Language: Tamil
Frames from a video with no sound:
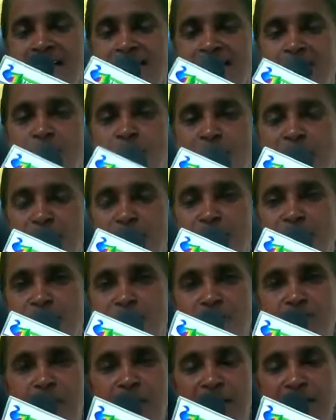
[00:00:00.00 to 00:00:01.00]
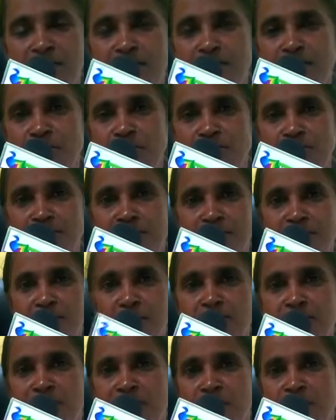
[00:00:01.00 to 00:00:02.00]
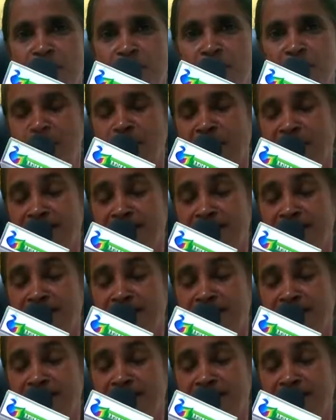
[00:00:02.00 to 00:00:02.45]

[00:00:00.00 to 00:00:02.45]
நாம் அனைவரும் மகிழ்ந்து கொண்டாடும் தீபாவளி